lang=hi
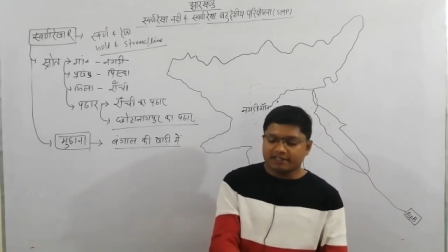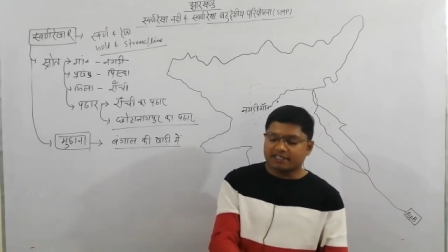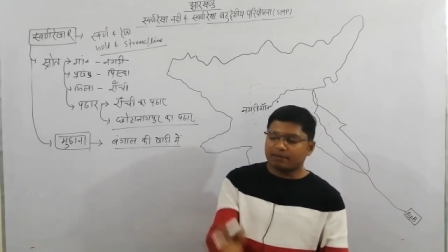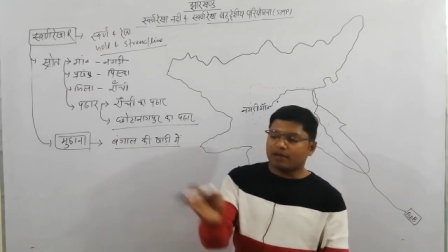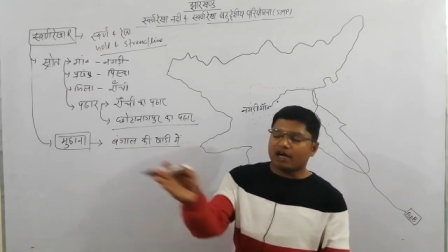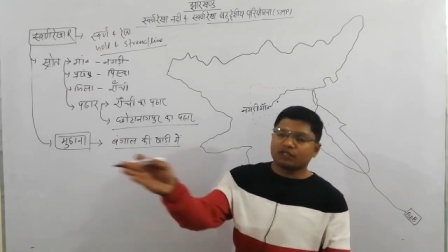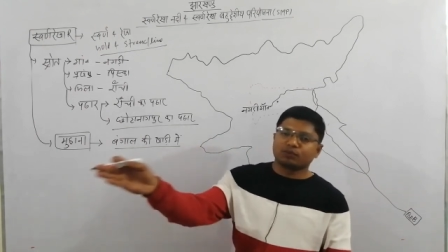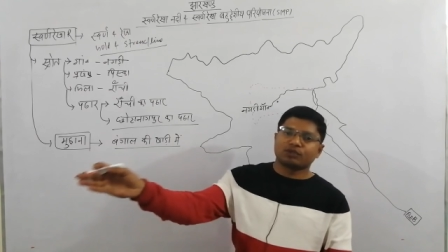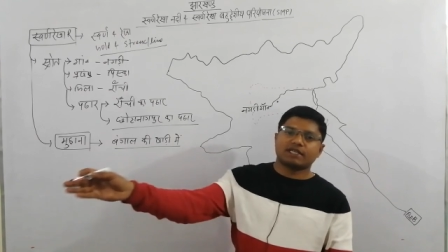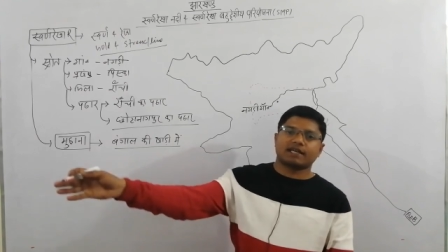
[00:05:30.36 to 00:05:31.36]
इसके बाद
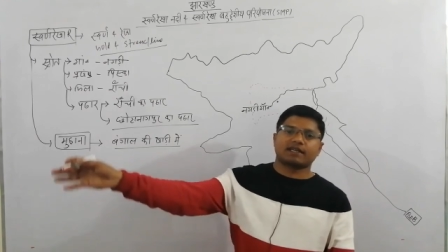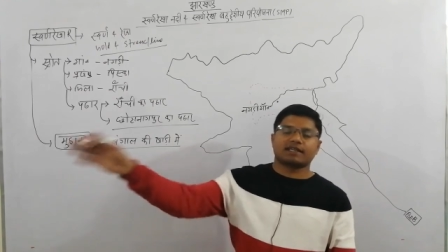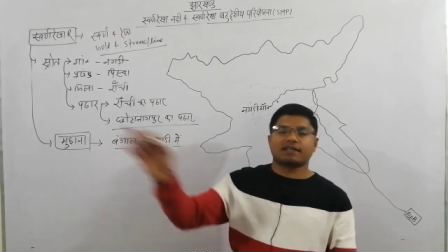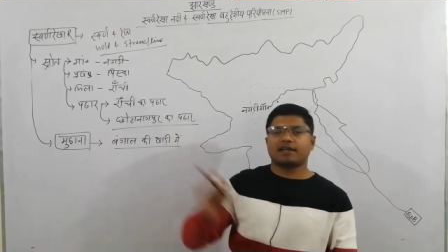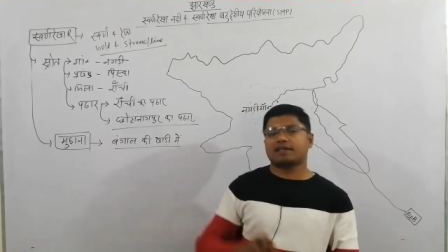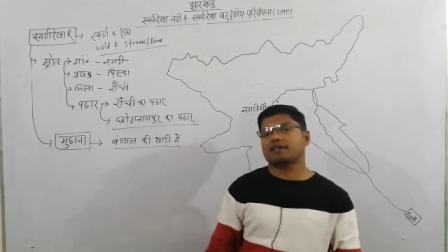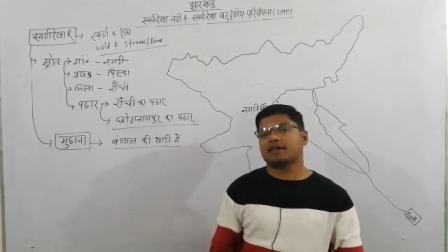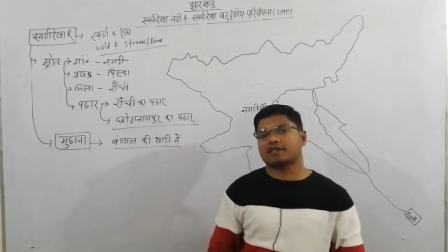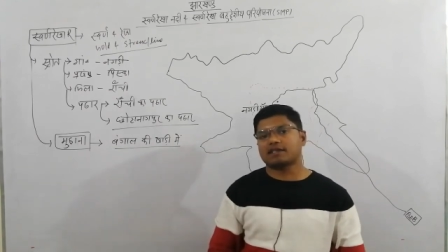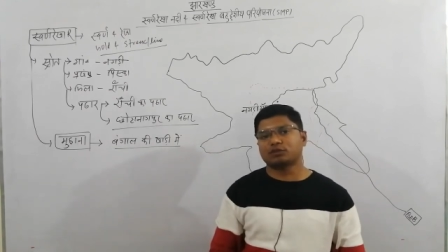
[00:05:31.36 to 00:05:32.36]
वो जा कर के
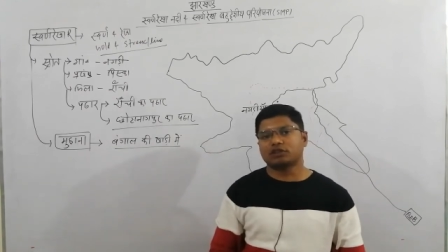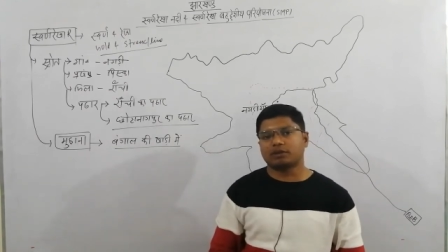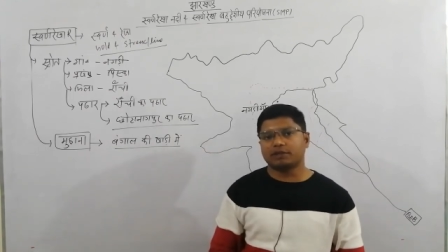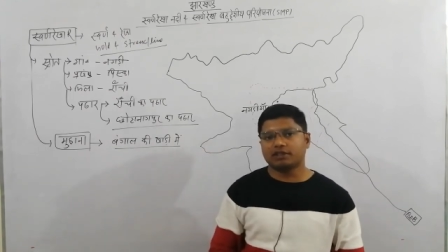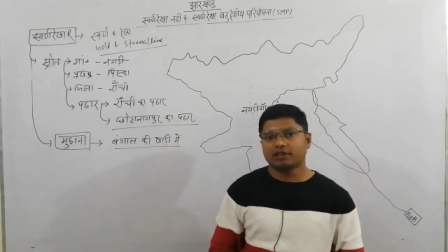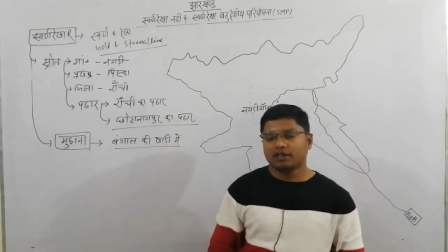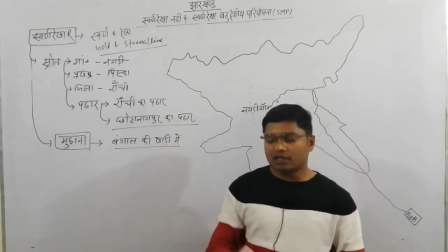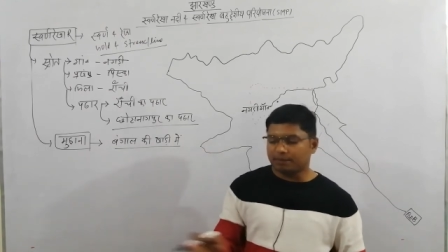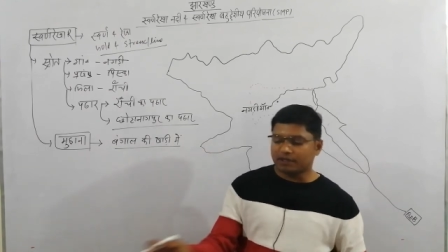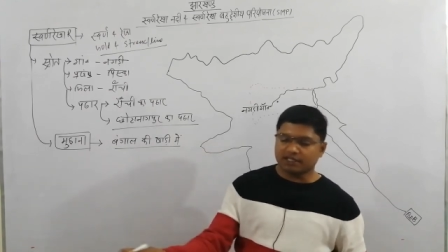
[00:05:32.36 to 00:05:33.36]
आखिरकार समुद्र में
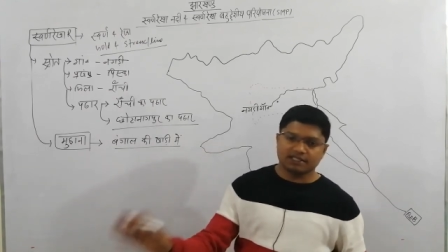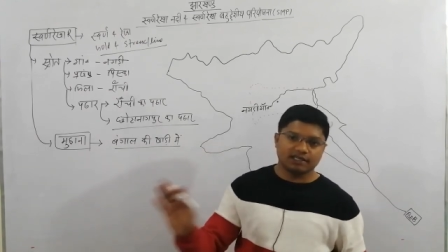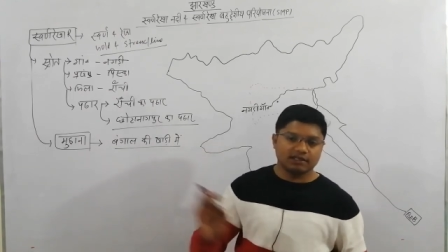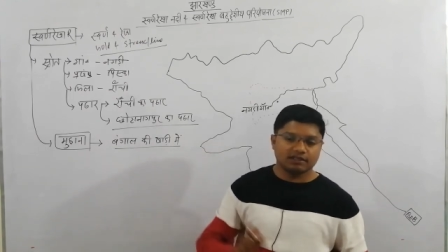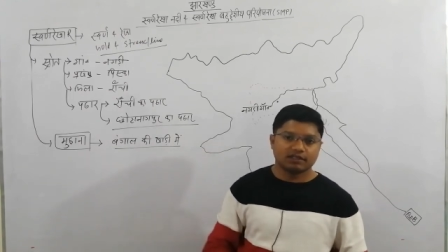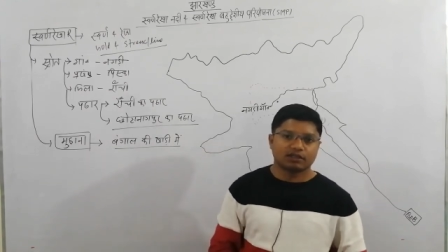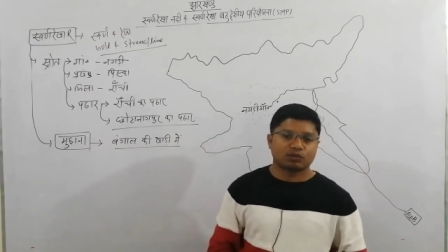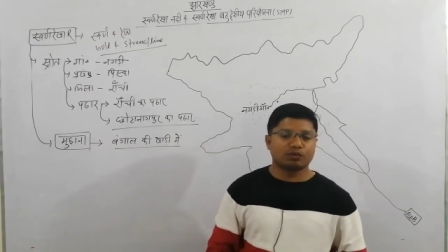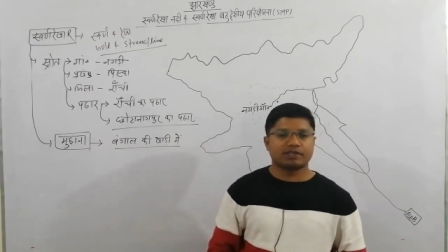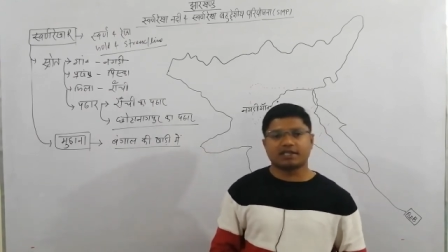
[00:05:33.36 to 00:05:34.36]
अपना जल
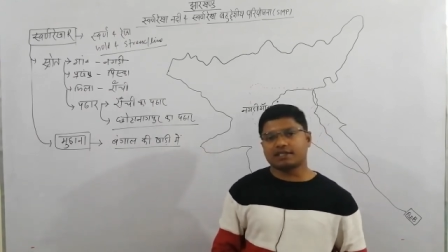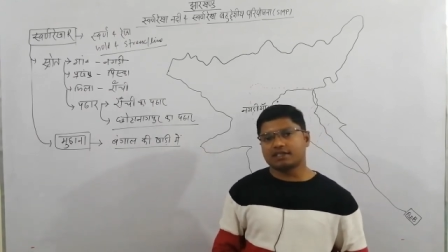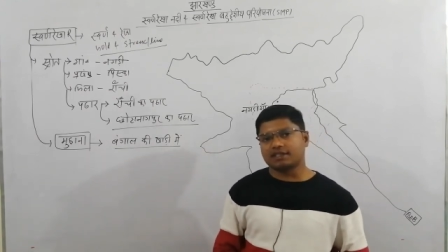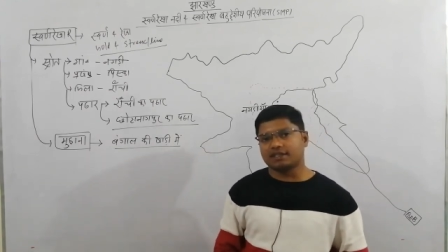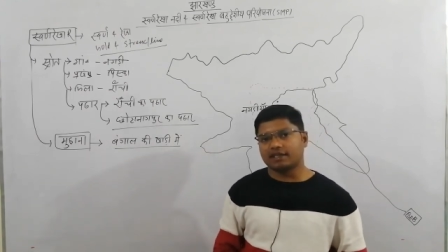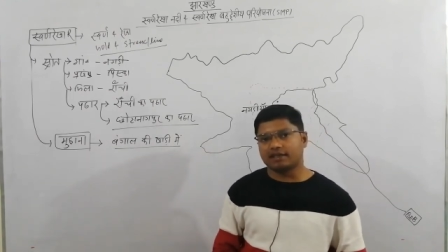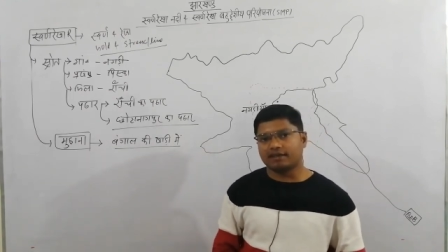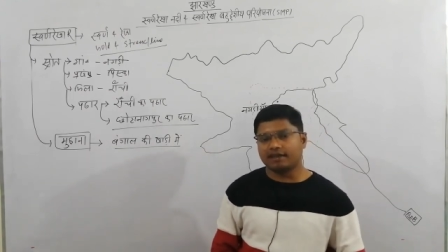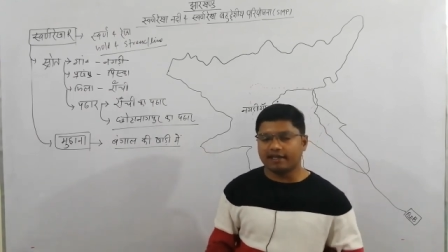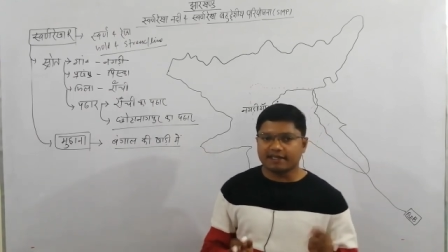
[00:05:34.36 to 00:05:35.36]
को विसर्जित किया
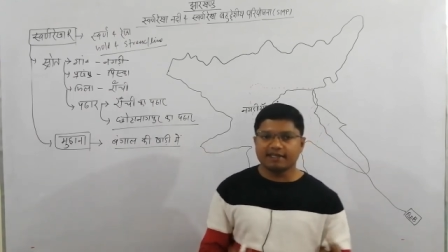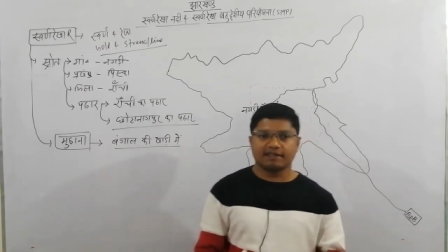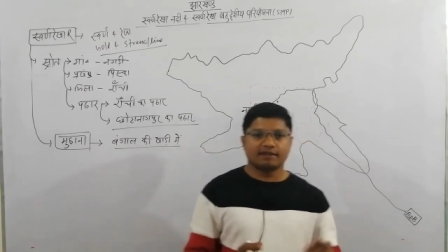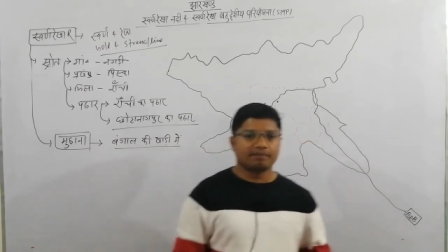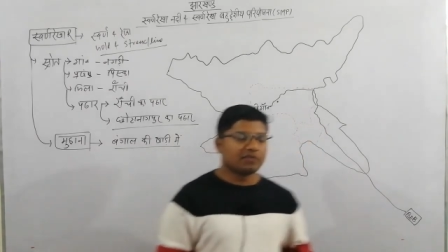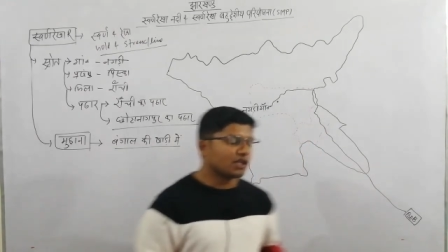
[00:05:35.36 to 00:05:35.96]
है लेकिन